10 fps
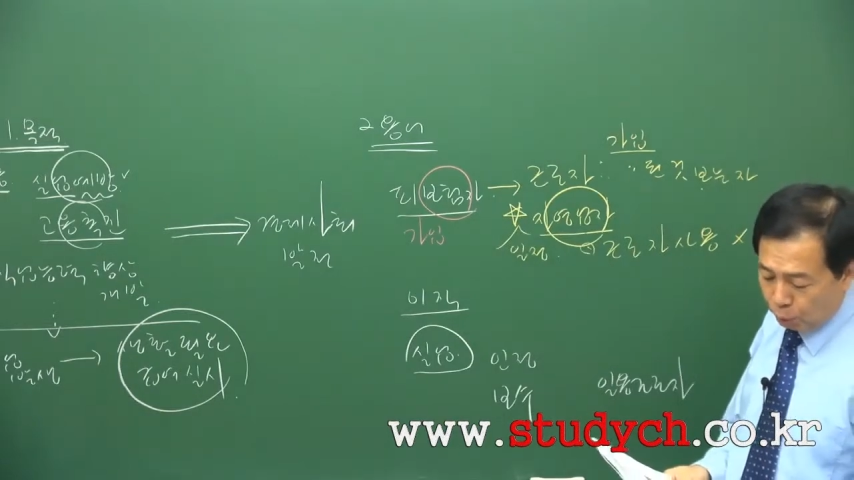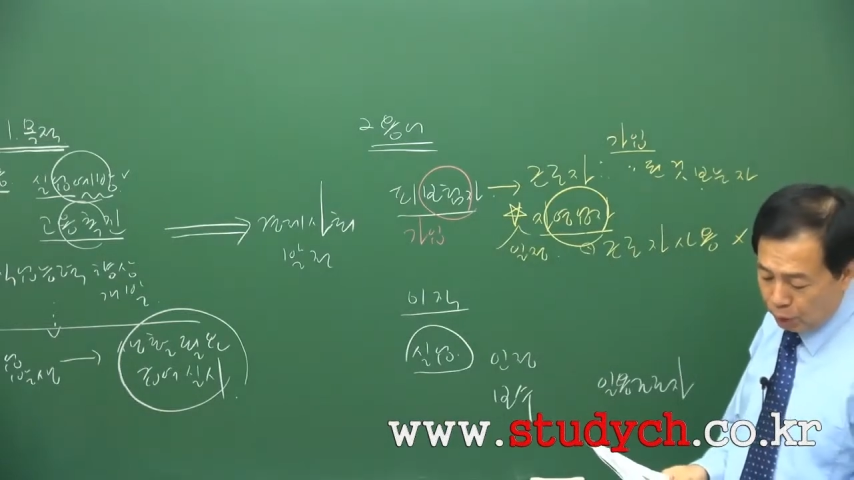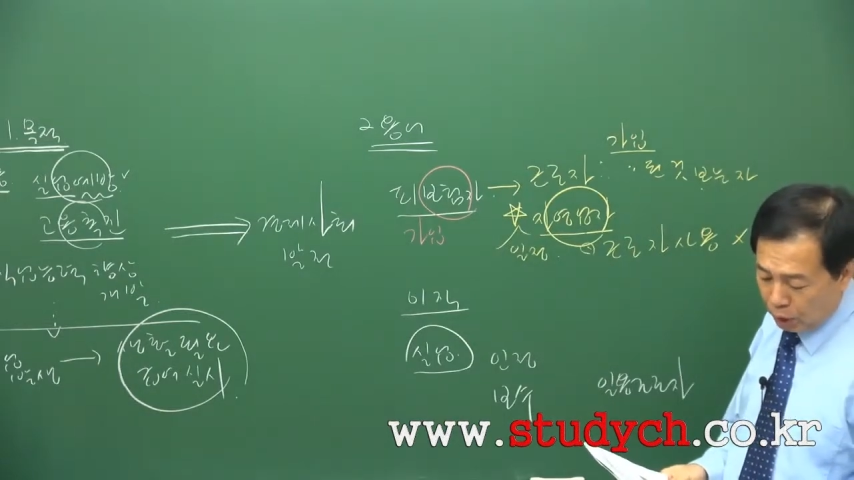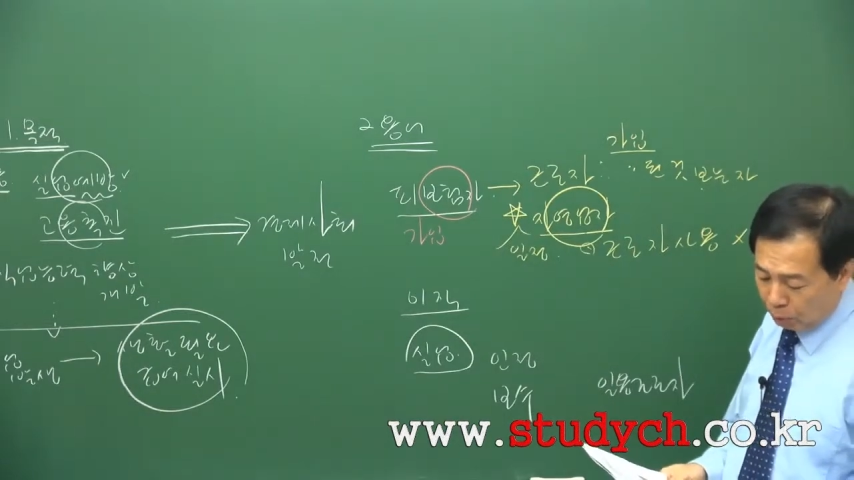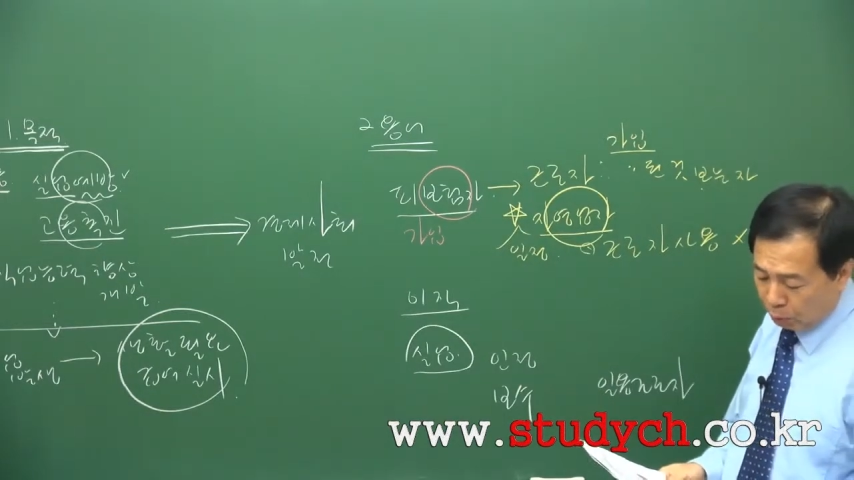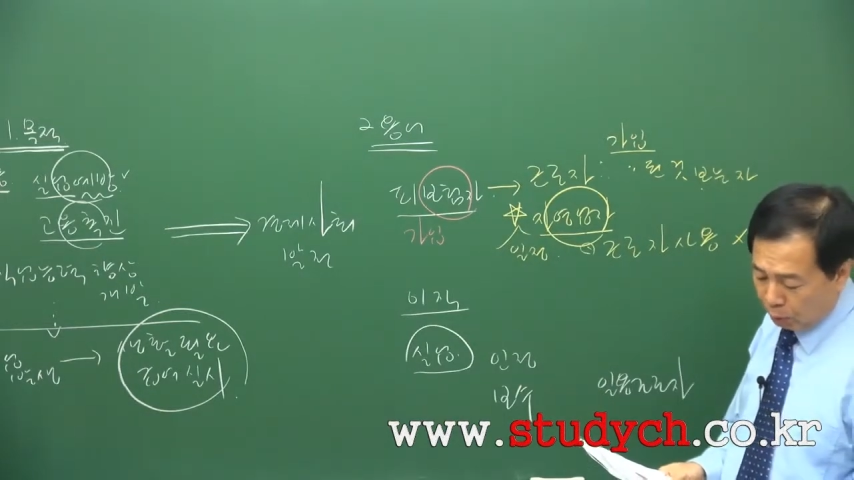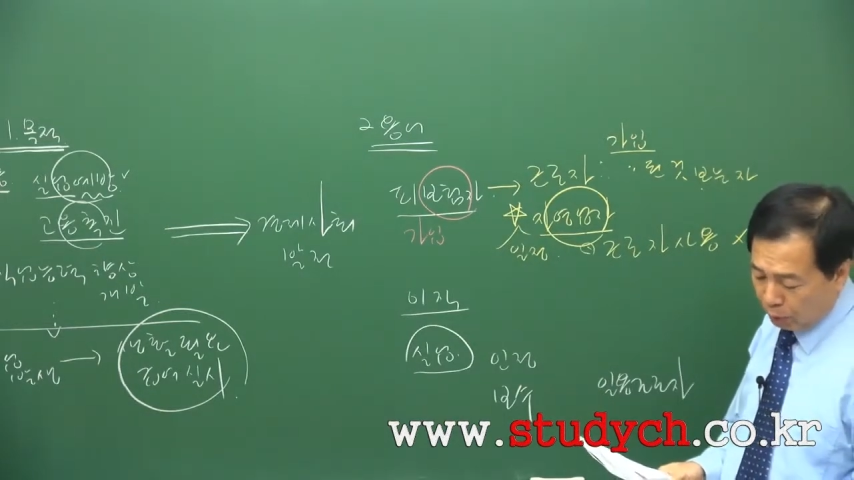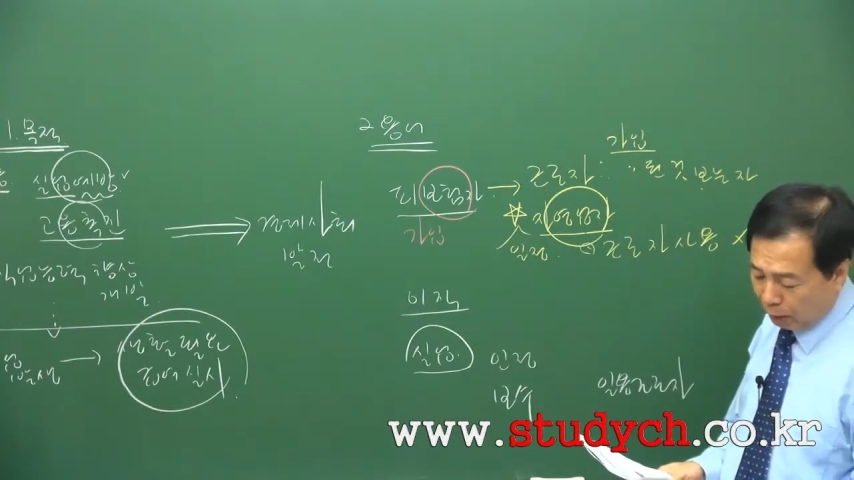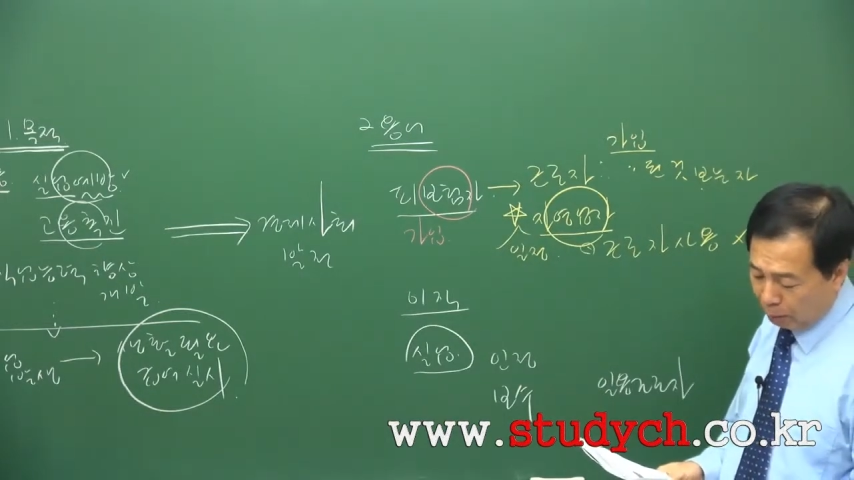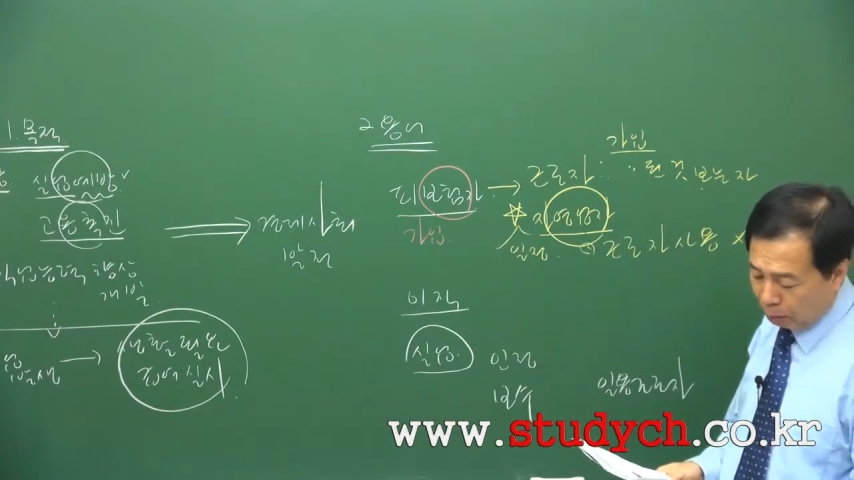번째를 보도록 그
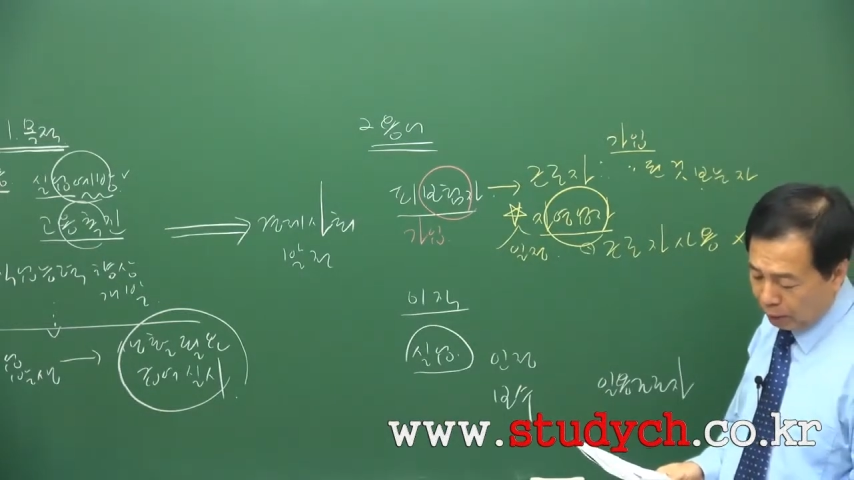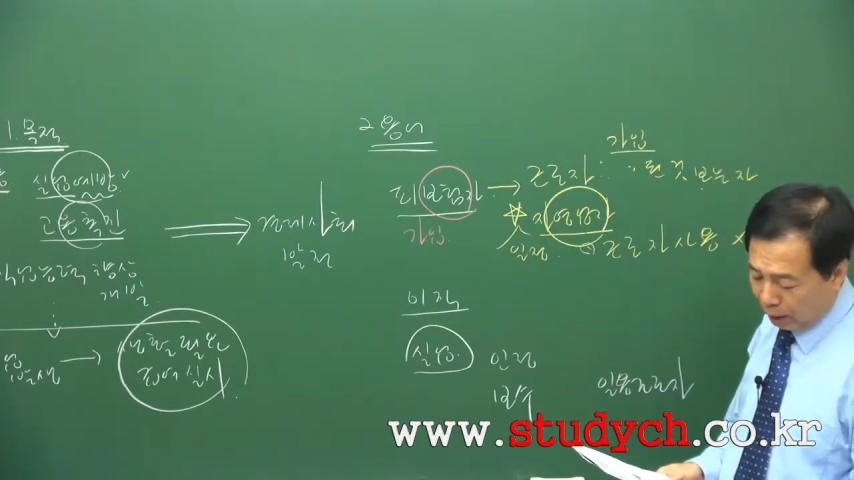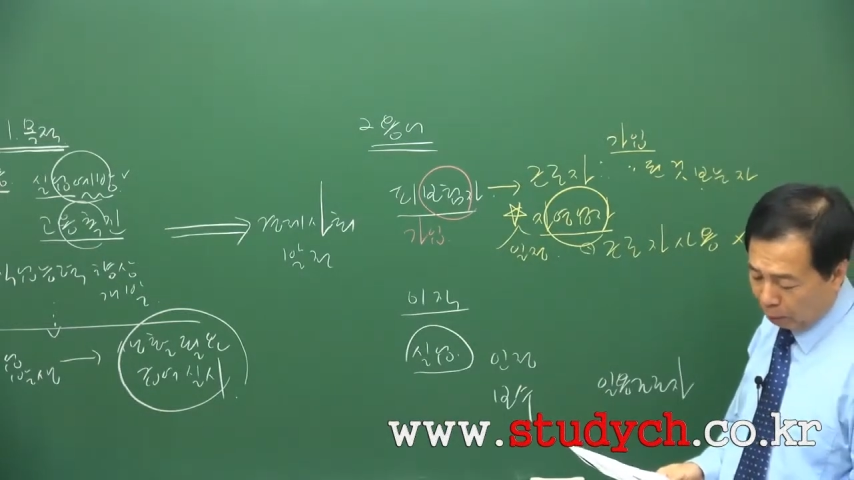다음에 봅니다.